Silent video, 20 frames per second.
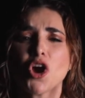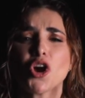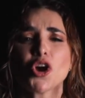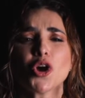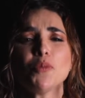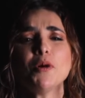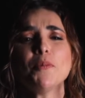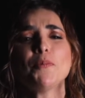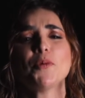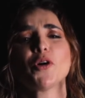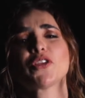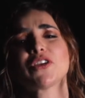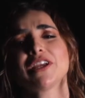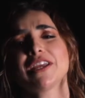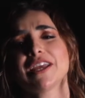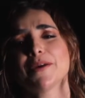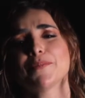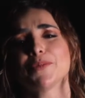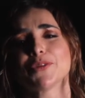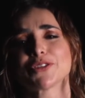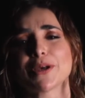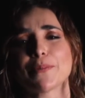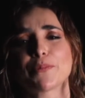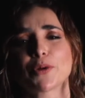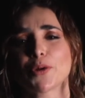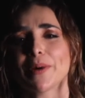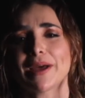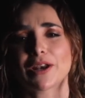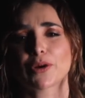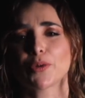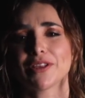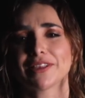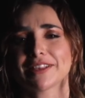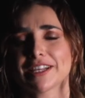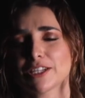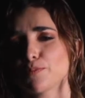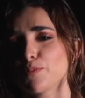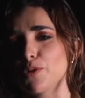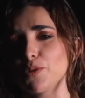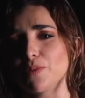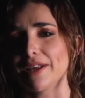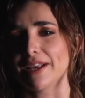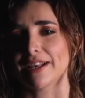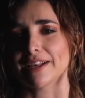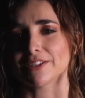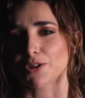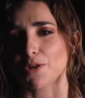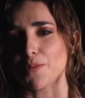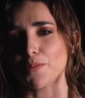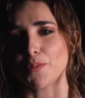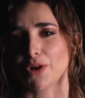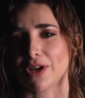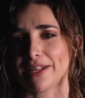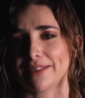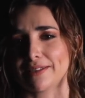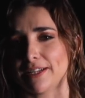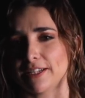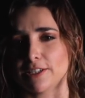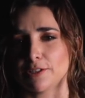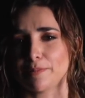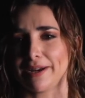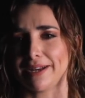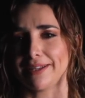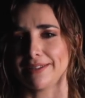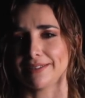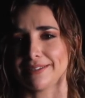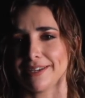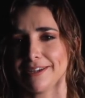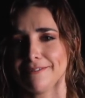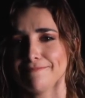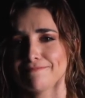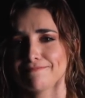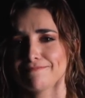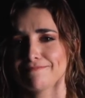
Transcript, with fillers: ¿Cómo podríamos aprobar cuentas públicas con poca transparencia?